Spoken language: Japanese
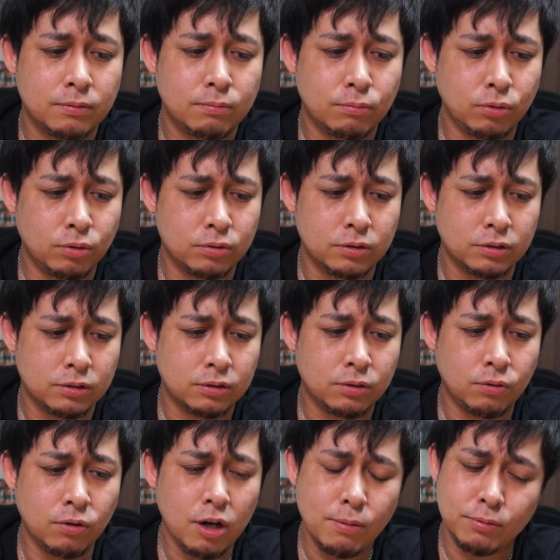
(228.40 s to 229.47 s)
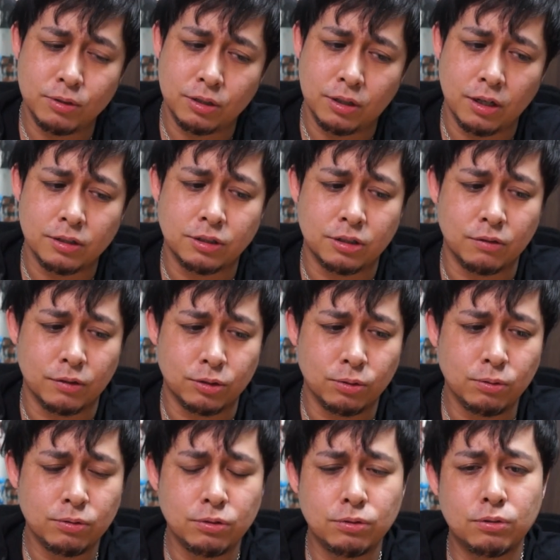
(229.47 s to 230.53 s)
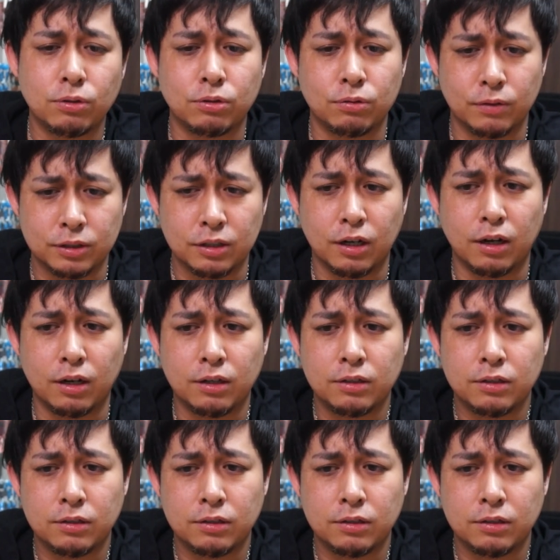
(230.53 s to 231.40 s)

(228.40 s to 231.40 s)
と。もう、コラボに関しては、超究極はさ、